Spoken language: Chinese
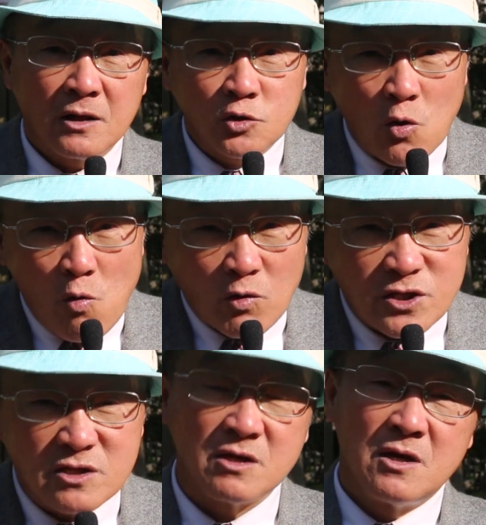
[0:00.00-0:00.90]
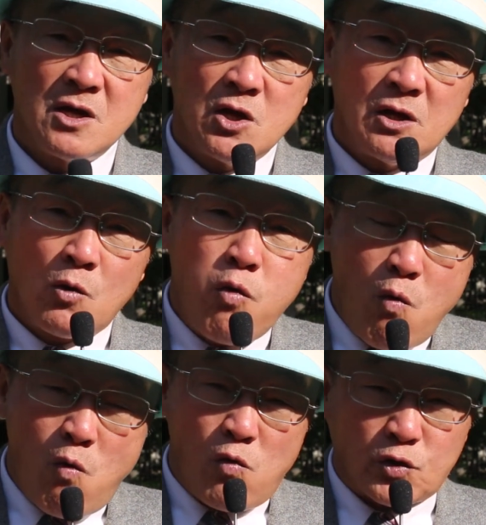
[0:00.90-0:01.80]
中国是
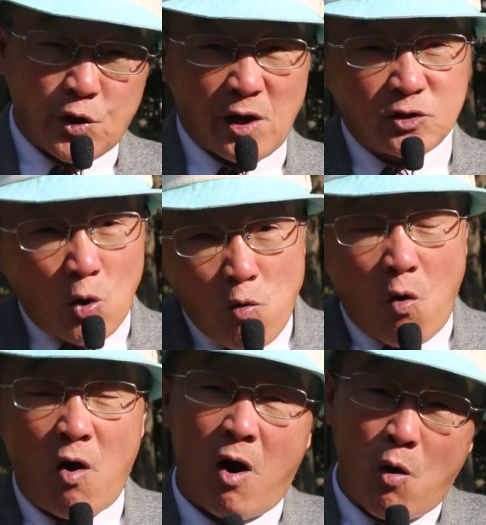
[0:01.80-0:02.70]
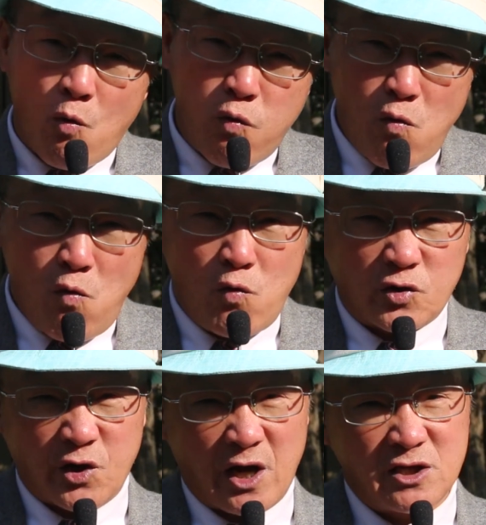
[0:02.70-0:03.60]
互权，中国哈互
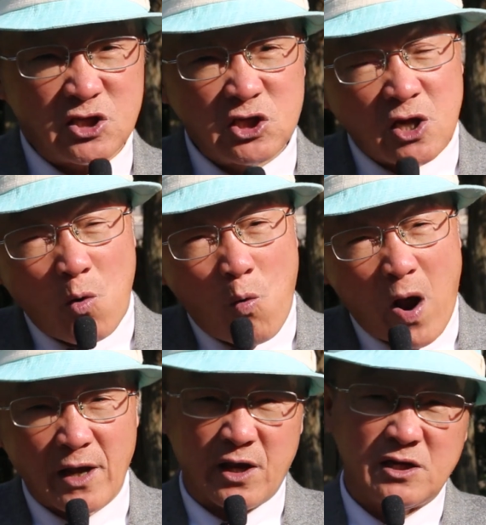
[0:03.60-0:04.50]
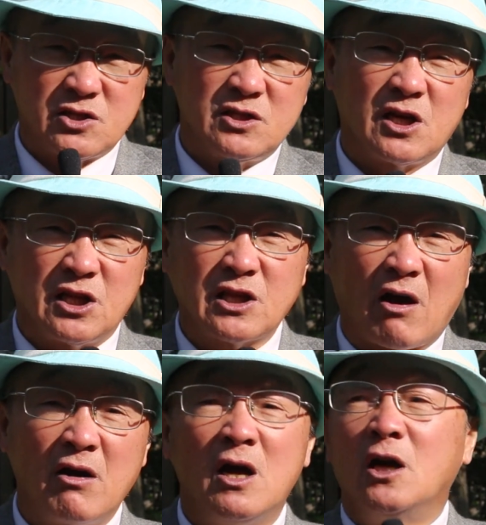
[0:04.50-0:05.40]
权式的谎言式的领
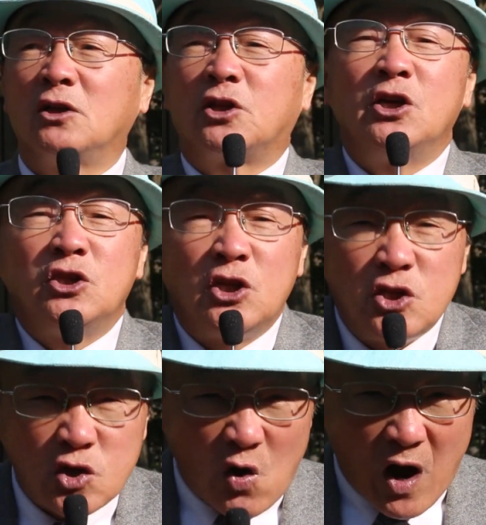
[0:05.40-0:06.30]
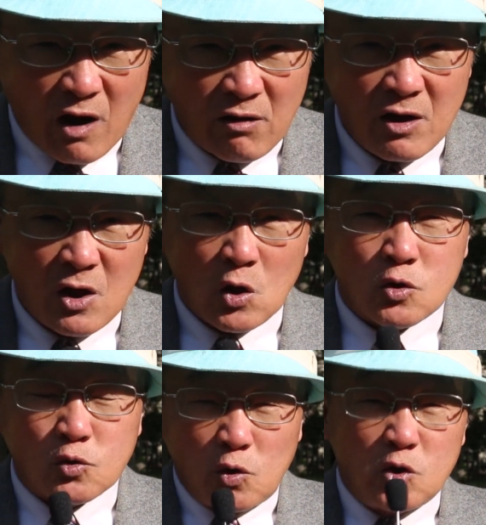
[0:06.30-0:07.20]
导，听听就好。
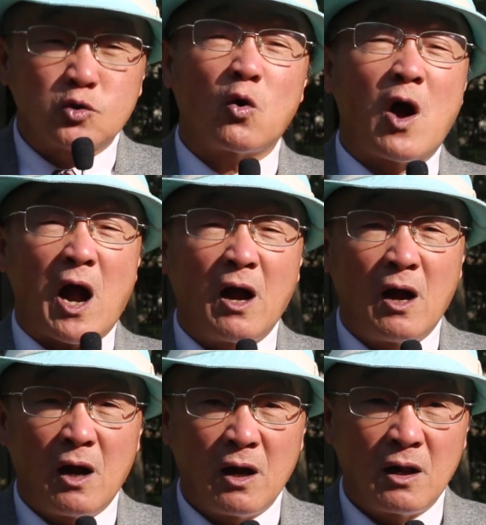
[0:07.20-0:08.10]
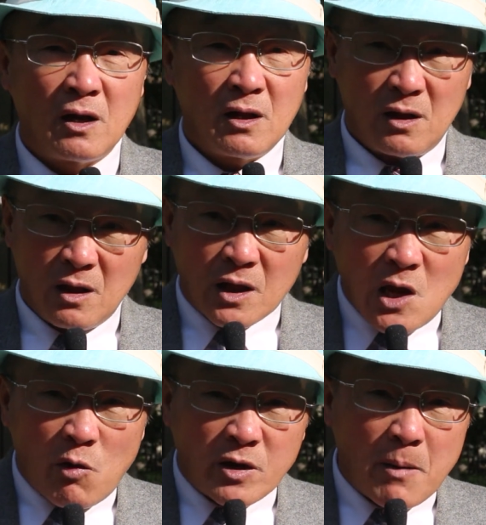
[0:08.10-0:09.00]
所以说啊，
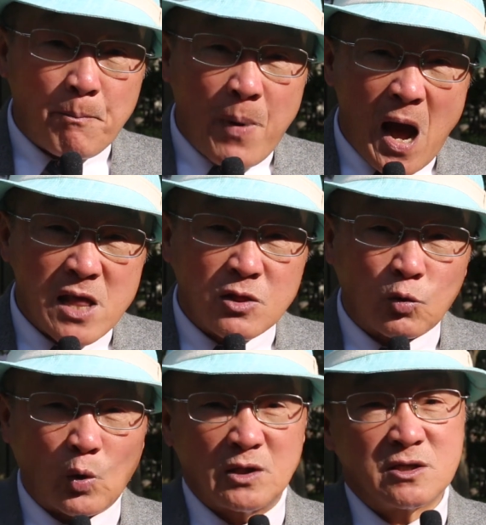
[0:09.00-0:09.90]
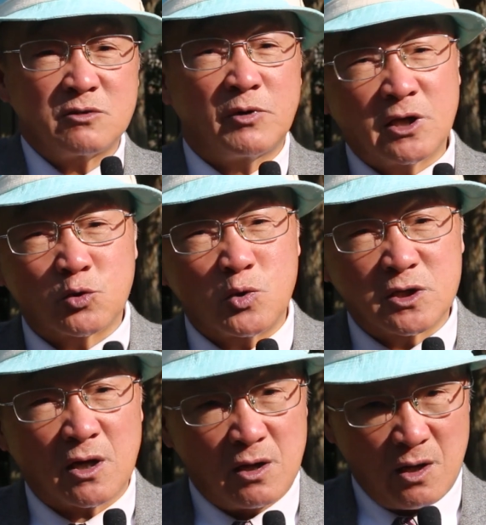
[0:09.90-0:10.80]
要有一个判断是非的准
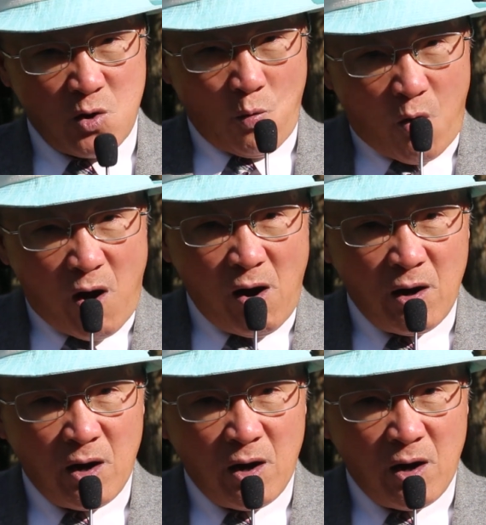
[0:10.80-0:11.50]
则。我